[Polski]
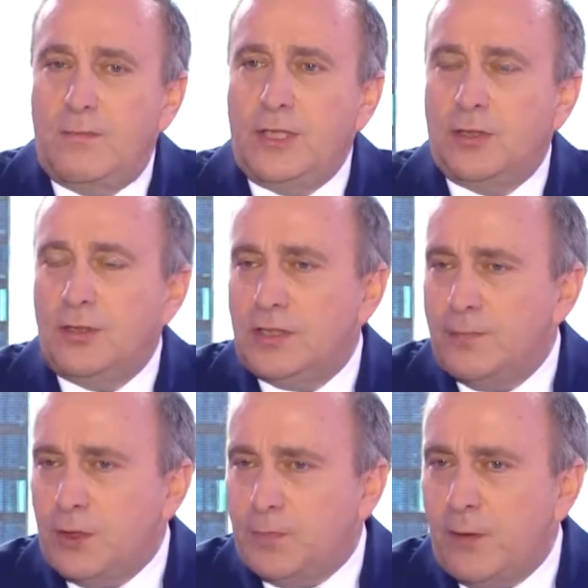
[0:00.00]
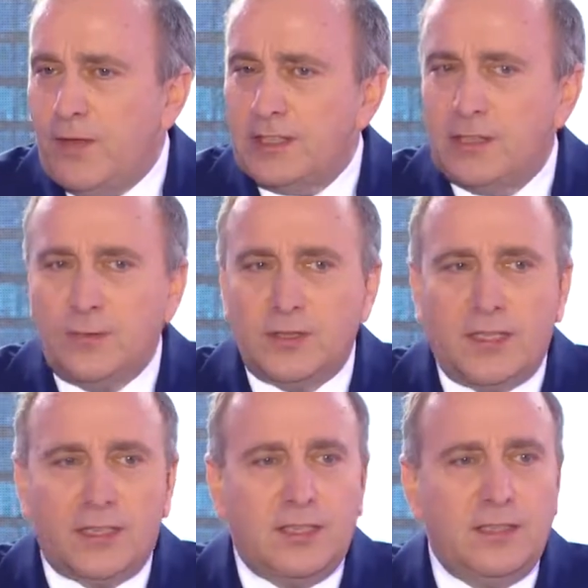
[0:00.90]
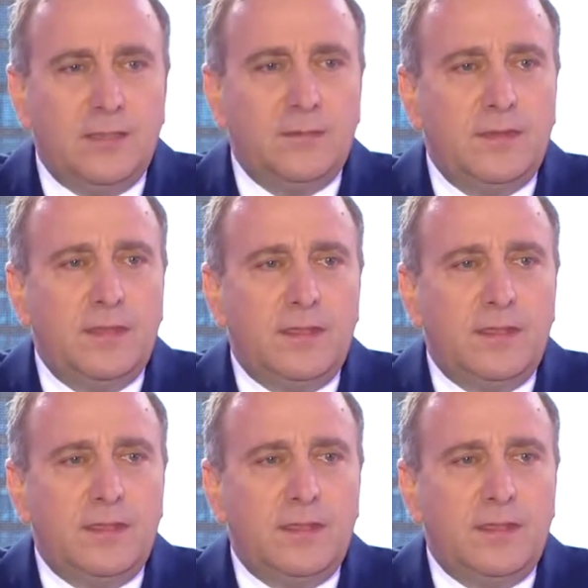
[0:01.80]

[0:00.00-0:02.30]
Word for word: będący pod poważnym oskarżeniem